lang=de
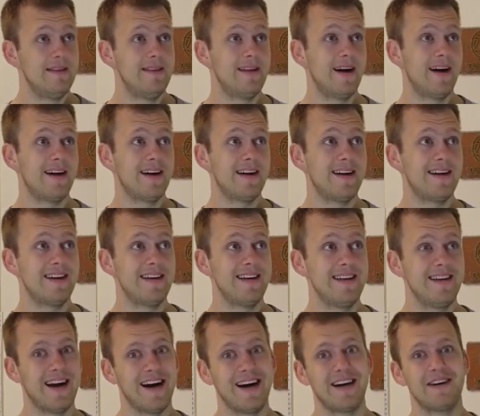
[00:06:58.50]

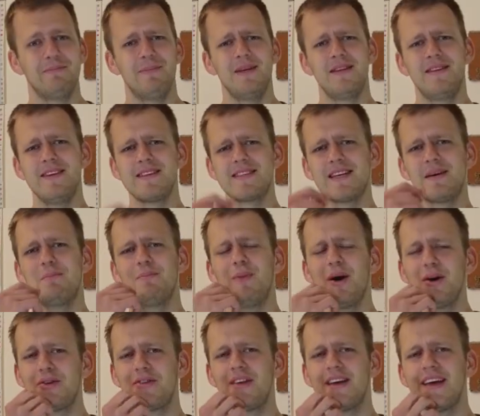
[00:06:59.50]
Naja, mit dieser
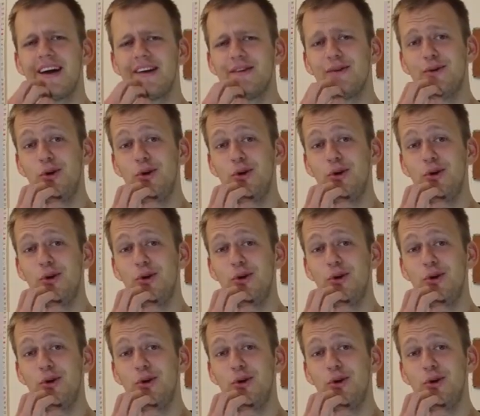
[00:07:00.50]
möchte gern